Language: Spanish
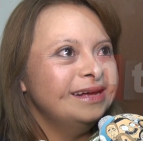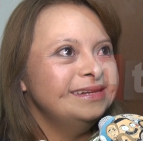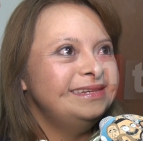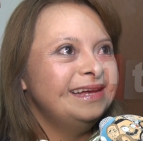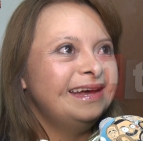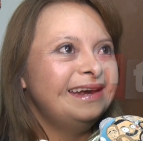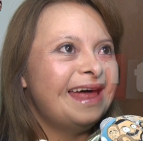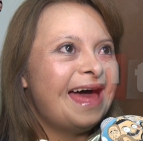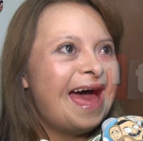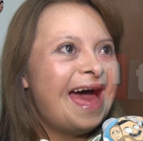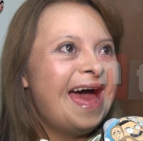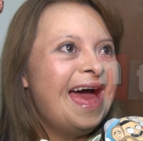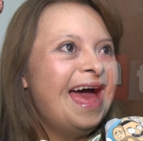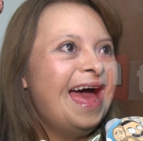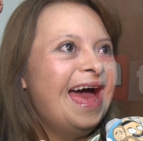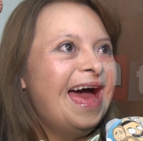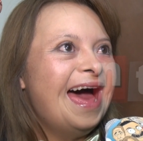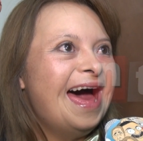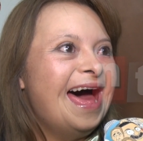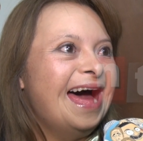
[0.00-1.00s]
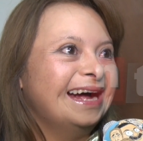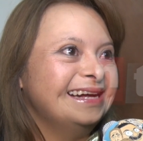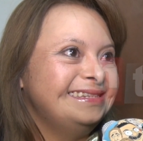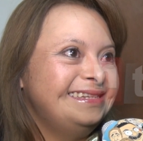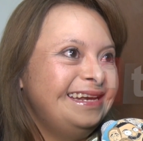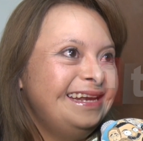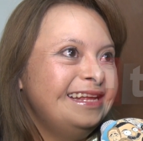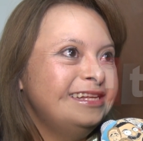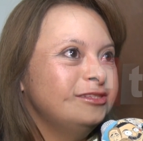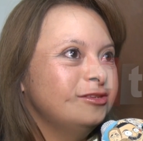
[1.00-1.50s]
ser
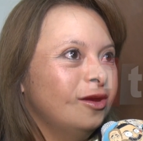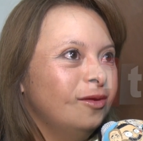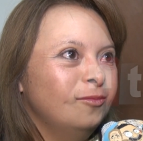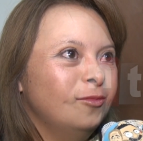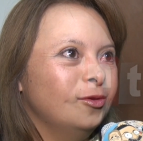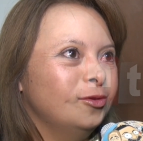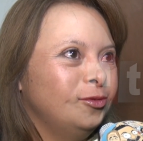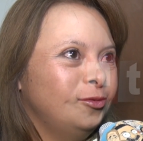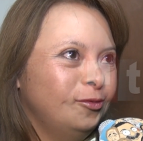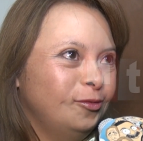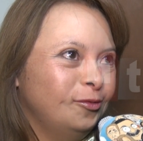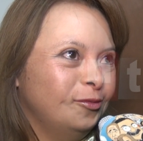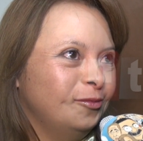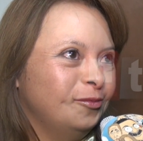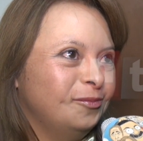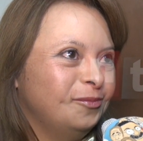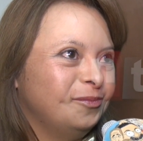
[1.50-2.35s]
actriz como tú.